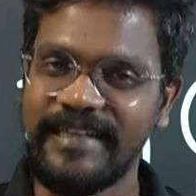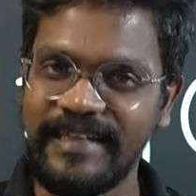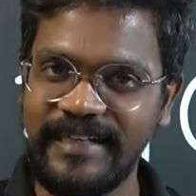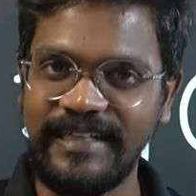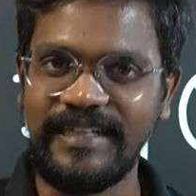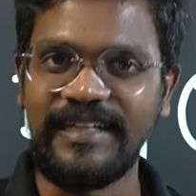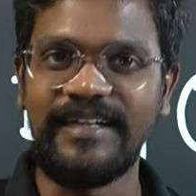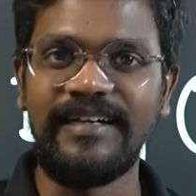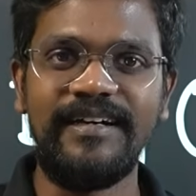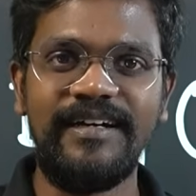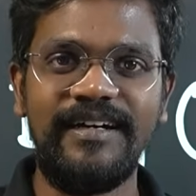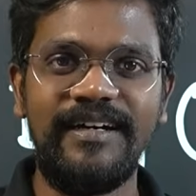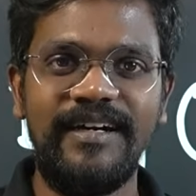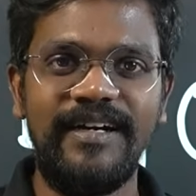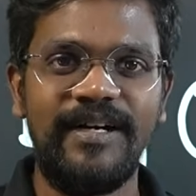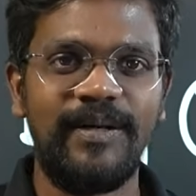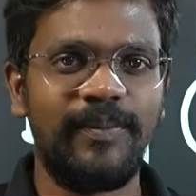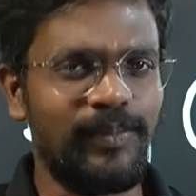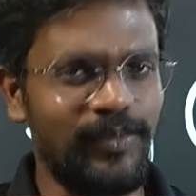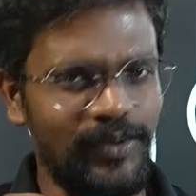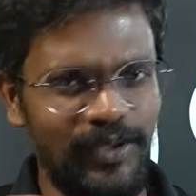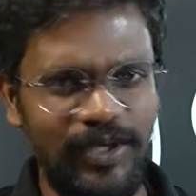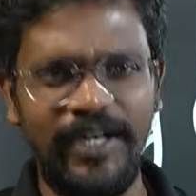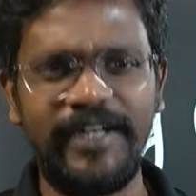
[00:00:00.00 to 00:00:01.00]
ஏன்னா
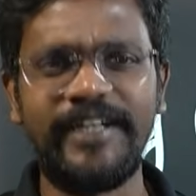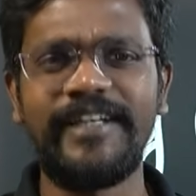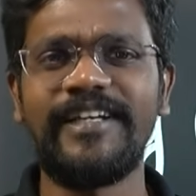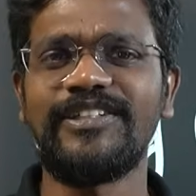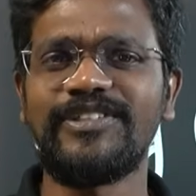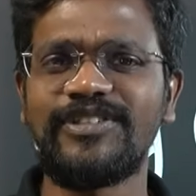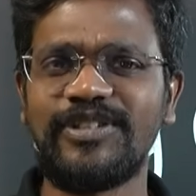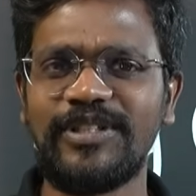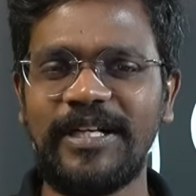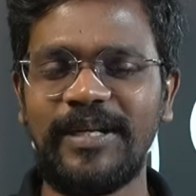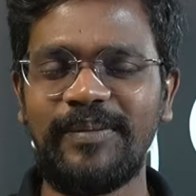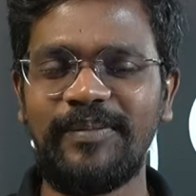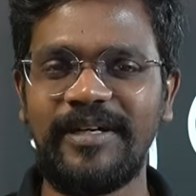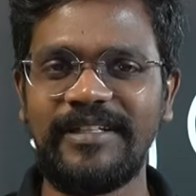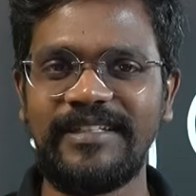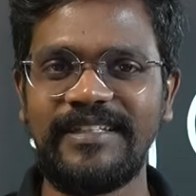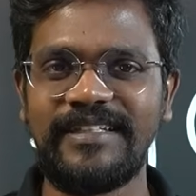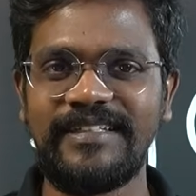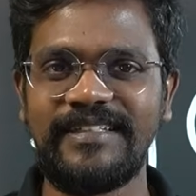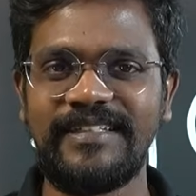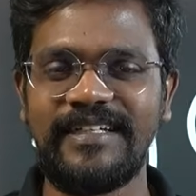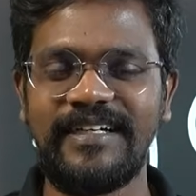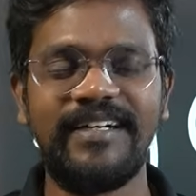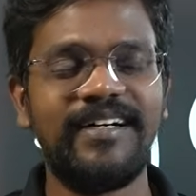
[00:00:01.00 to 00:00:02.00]
முன்னாடியே சொன்ன
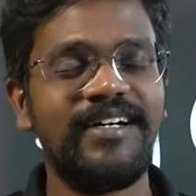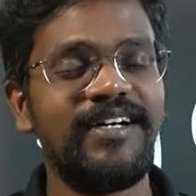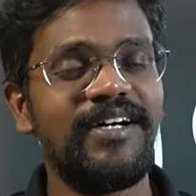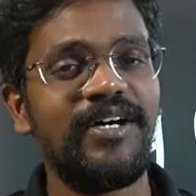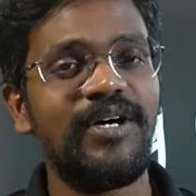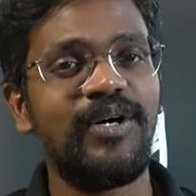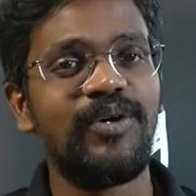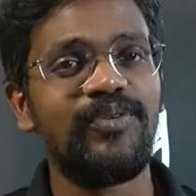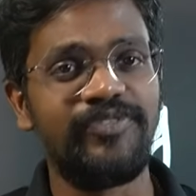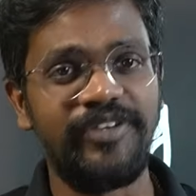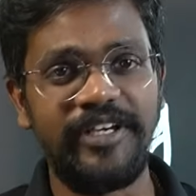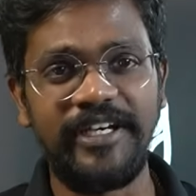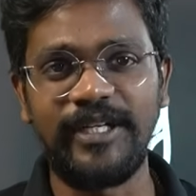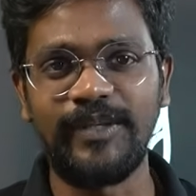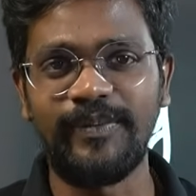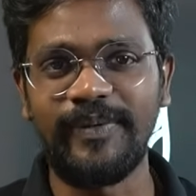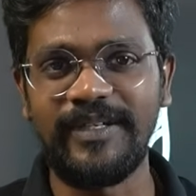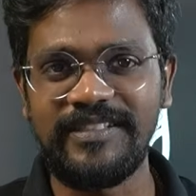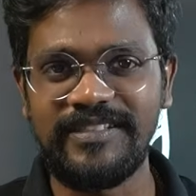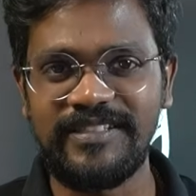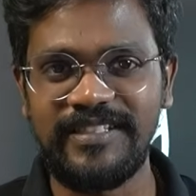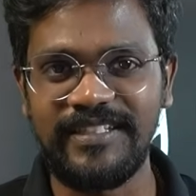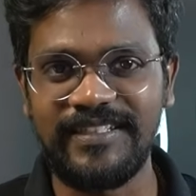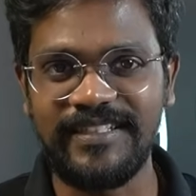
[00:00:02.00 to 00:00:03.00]
மாதிரி தான்
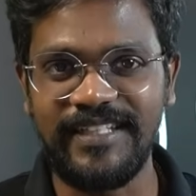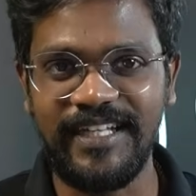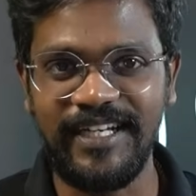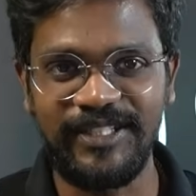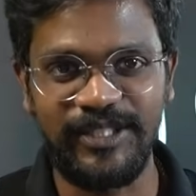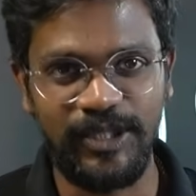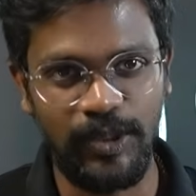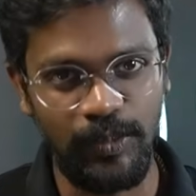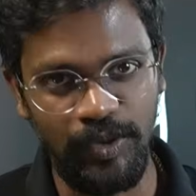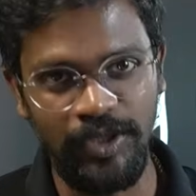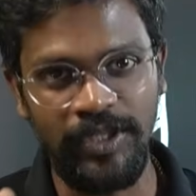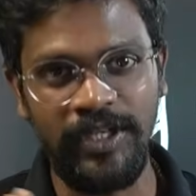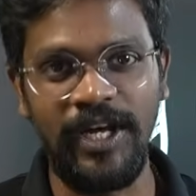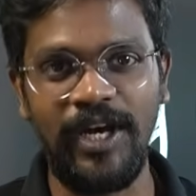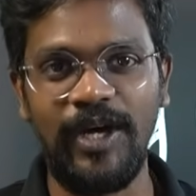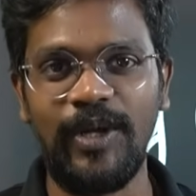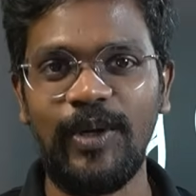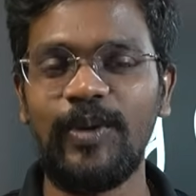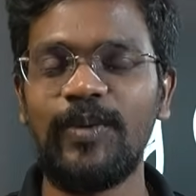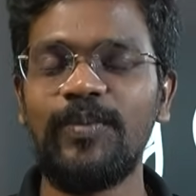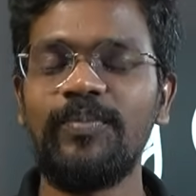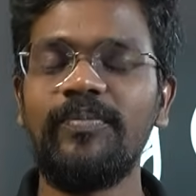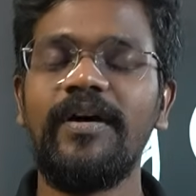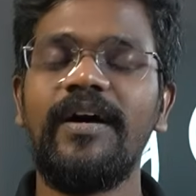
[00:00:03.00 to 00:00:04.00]
வியர்வை சிந்தாத
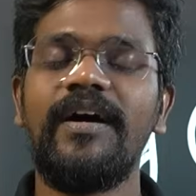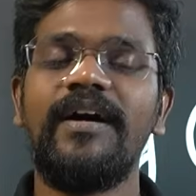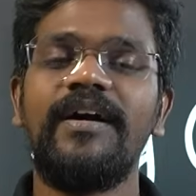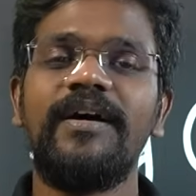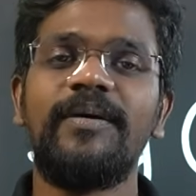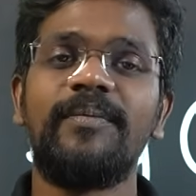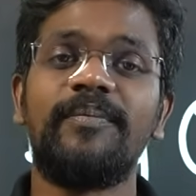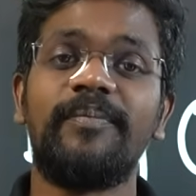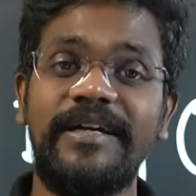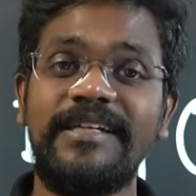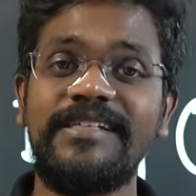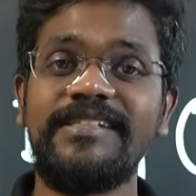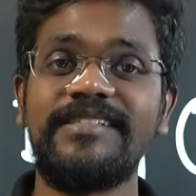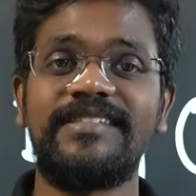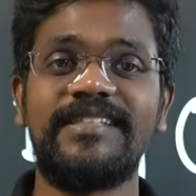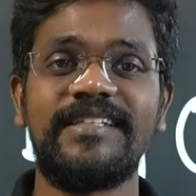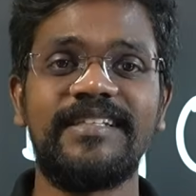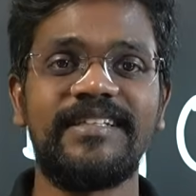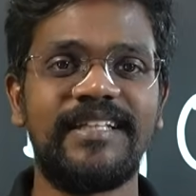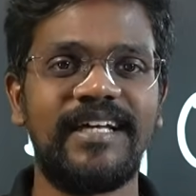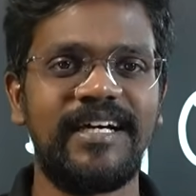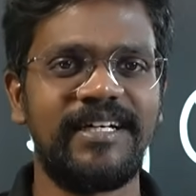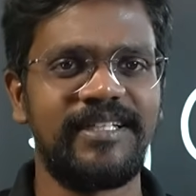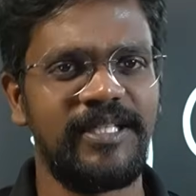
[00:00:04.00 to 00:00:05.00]
உன்னாலும் மை
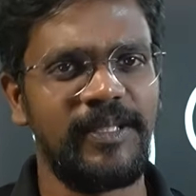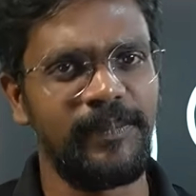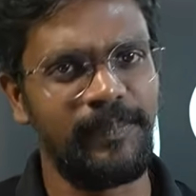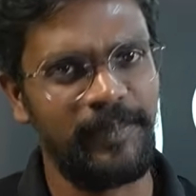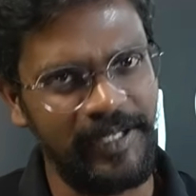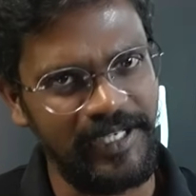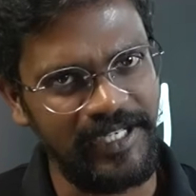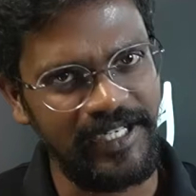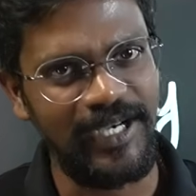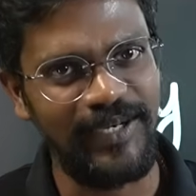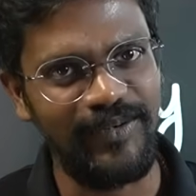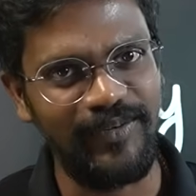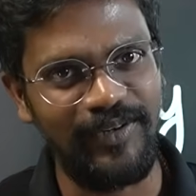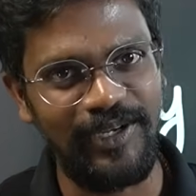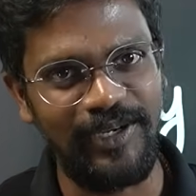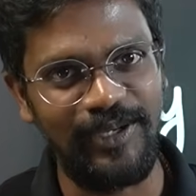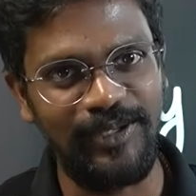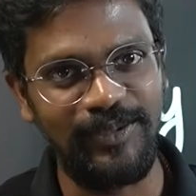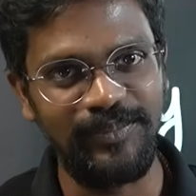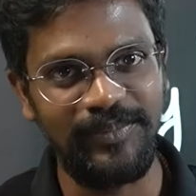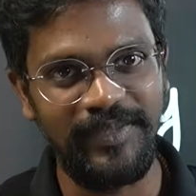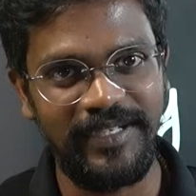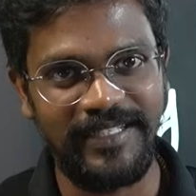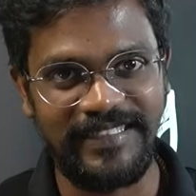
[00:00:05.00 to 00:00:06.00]
சிந்தாத
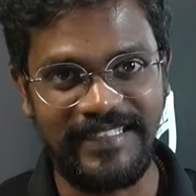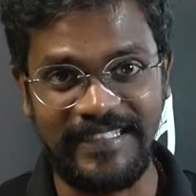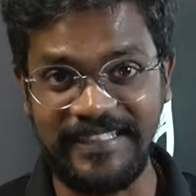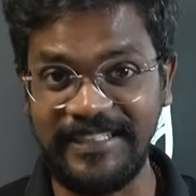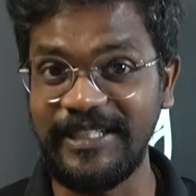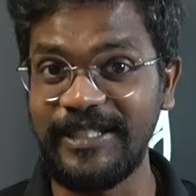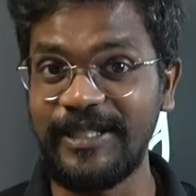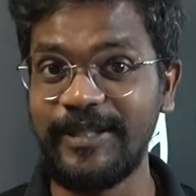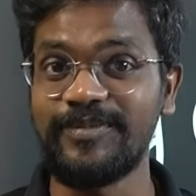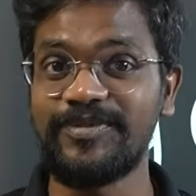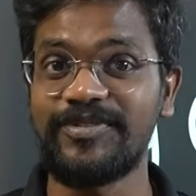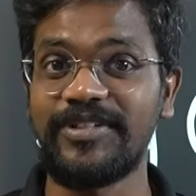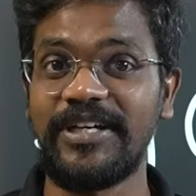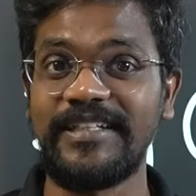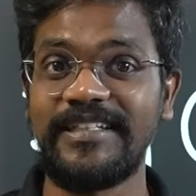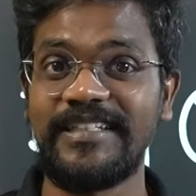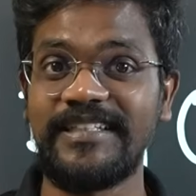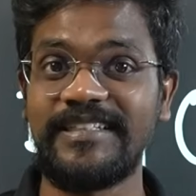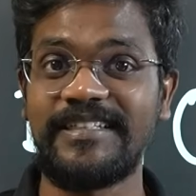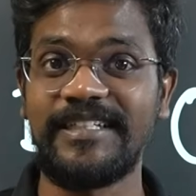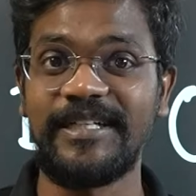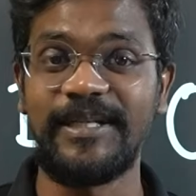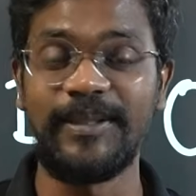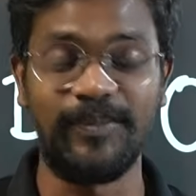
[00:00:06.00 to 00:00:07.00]
பேனாவாலும் எதையும்
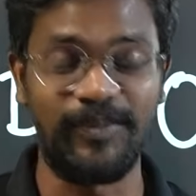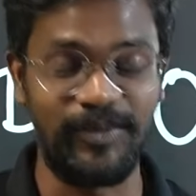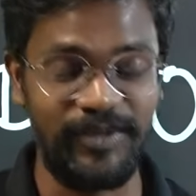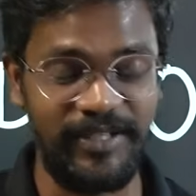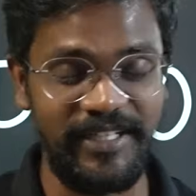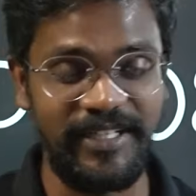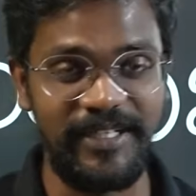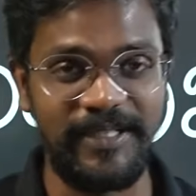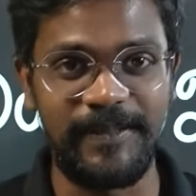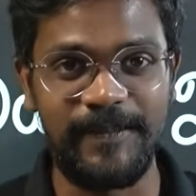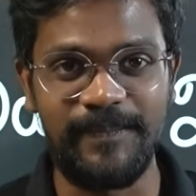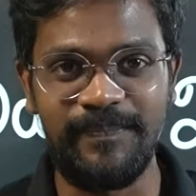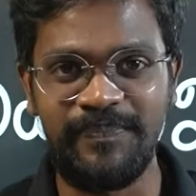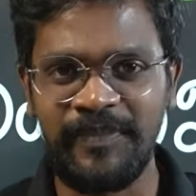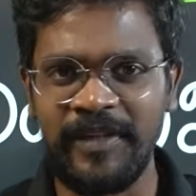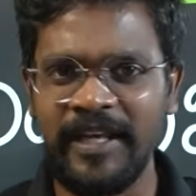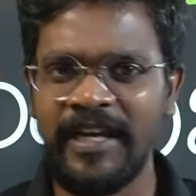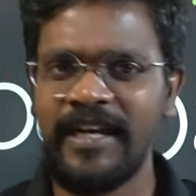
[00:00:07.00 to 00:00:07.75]
சாதித்திட முடியாது